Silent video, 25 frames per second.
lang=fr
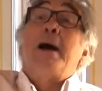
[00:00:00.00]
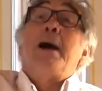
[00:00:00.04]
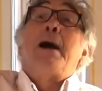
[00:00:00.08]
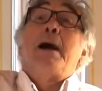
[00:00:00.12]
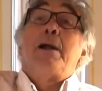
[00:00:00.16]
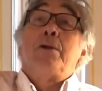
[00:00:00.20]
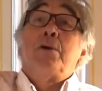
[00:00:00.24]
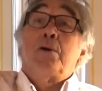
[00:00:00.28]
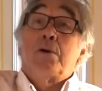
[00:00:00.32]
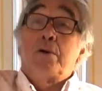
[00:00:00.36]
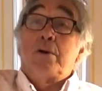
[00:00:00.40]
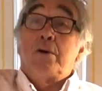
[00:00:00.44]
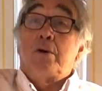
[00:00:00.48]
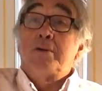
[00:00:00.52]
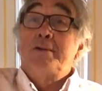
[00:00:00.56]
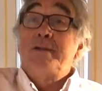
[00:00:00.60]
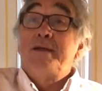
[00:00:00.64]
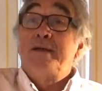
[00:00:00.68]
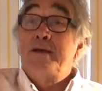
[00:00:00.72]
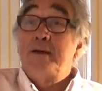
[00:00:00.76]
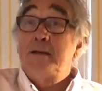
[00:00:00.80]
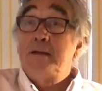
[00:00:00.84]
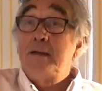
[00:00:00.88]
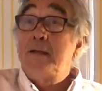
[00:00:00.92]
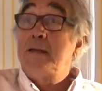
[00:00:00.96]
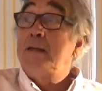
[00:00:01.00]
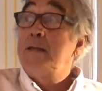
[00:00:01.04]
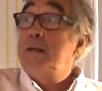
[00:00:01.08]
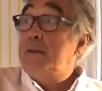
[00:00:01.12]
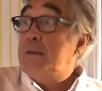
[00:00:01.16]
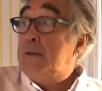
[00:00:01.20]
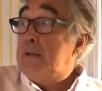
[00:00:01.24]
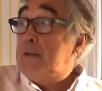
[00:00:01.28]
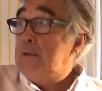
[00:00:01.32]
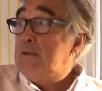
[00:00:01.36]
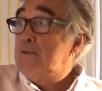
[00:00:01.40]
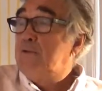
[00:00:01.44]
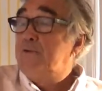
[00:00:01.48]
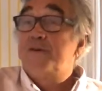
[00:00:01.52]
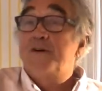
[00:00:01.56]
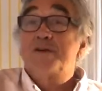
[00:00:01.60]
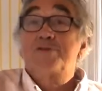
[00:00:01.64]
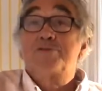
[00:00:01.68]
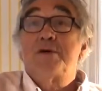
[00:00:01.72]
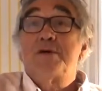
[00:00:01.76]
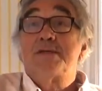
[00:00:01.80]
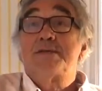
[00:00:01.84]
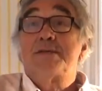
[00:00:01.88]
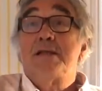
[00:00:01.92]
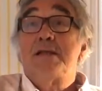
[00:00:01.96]
Alors, on est, et de
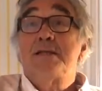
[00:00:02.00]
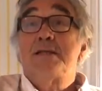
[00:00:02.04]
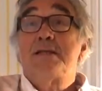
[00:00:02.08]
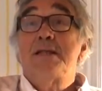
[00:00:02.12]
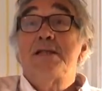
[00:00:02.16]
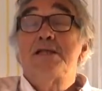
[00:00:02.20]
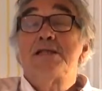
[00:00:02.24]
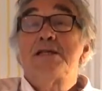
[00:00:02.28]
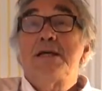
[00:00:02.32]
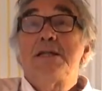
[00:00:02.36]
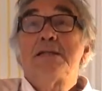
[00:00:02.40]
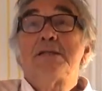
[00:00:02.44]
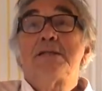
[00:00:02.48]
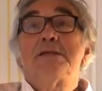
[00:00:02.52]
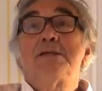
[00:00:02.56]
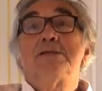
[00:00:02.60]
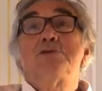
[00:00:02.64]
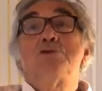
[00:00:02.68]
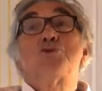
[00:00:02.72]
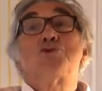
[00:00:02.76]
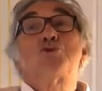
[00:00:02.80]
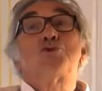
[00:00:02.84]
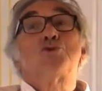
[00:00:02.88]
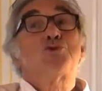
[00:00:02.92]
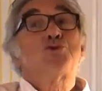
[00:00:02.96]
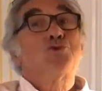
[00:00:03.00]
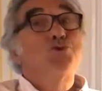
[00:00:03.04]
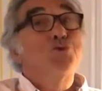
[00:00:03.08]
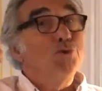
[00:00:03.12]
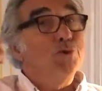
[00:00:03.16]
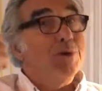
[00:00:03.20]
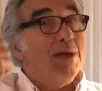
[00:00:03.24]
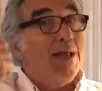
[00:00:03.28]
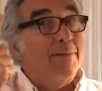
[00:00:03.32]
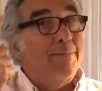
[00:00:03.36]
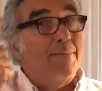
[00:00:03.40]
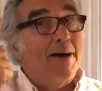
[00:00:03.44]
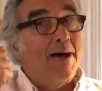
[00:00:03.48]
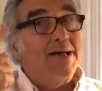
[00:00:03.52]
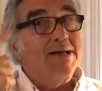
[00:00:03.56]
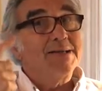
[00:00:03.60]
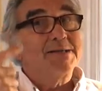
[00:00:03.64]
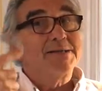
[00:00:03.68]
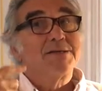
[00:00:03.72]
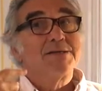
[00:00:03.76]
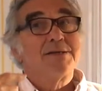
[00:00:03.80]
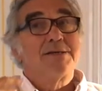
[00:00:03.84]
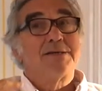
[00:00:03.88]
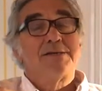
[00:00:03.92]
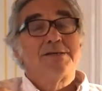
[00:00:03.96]
façon assez intelligente, sur la
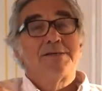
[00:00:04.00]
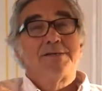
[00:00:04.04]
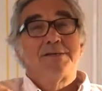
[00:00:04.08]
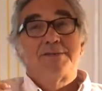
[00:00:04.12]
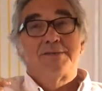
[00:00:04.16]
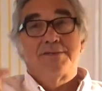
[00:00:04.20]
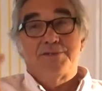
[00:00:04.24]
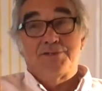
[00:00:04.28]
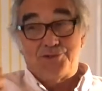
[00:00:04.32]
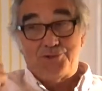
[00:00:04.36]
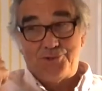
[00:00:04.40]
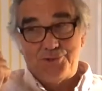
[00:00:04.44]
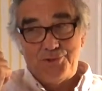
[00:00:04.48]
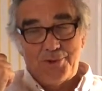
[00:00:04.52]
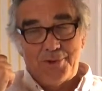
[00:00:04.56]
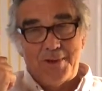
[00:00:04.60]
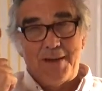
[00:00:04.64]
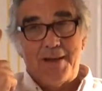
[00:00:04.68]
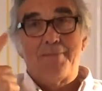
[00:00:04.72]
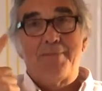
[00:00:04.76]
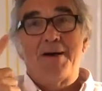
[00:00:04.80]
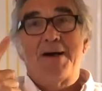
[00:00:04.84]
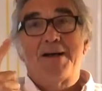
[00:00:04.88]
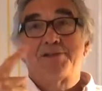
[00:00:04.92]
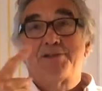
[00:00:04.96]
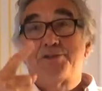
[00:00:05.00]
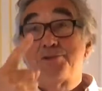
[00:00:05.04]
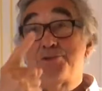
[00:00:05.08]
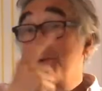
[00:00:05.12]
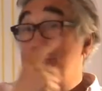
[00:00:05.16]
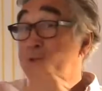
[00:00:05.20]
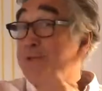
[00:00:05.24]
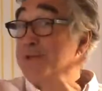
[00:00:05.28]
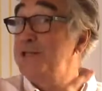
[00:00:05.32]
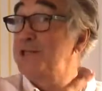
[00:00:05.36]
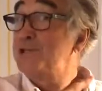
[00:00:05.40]
base, sur la base de notre